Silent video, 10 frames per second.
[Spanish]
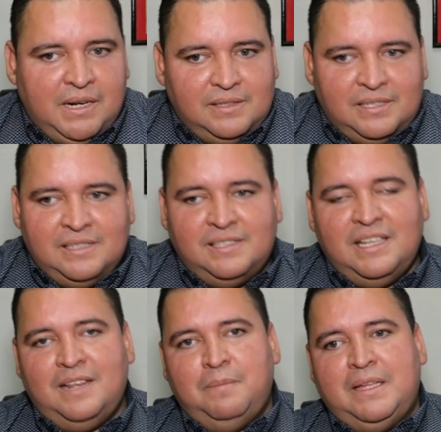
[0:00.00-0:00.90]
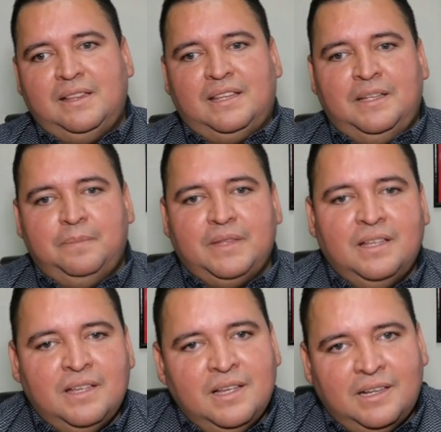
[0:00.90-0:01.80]
Mire, sinceramente,
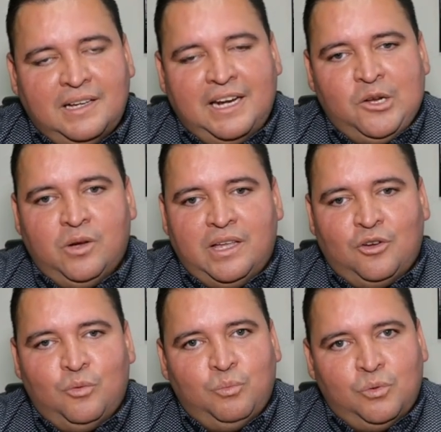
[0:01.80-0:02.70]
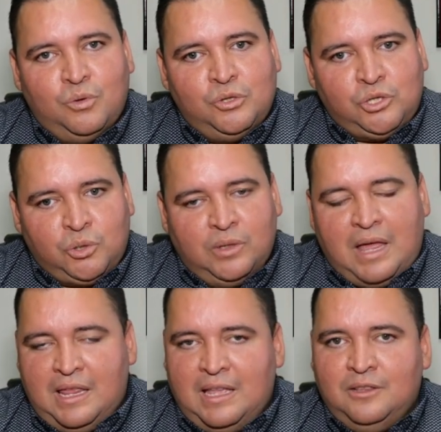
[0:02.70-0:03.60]
creo que como
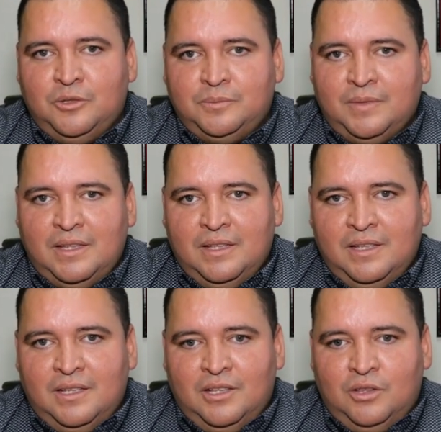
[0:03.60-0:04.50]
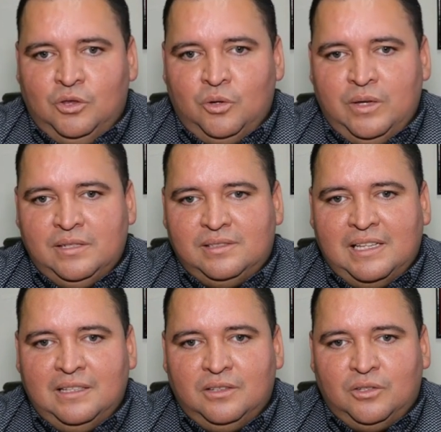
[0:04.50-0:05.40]
ciudadano no es
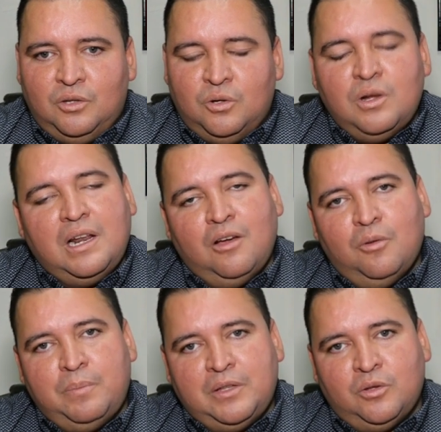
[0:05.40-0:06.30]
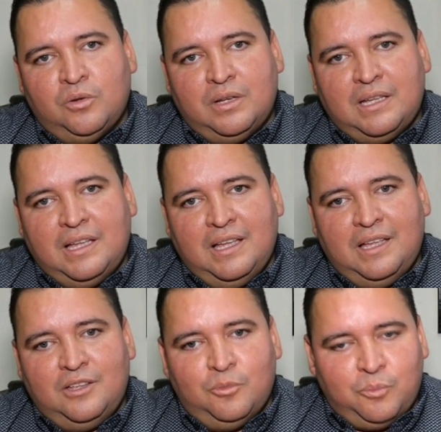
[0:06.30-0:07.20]
tanto la opinión
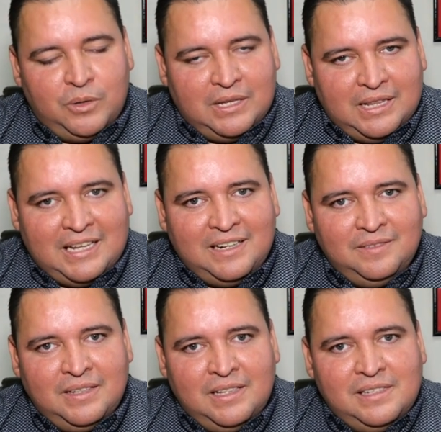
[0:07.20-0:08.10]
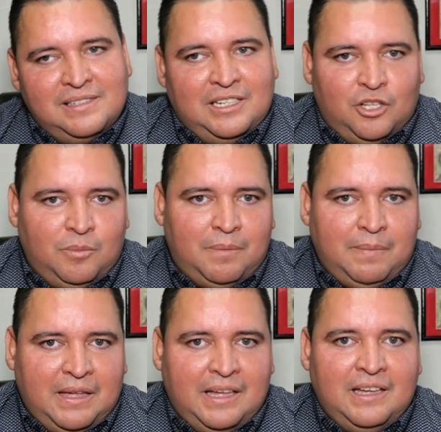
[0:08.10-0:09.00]
que yo pueda dar, sino más
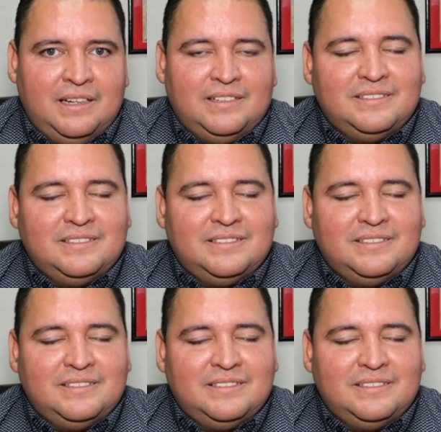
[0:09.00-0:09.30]
bien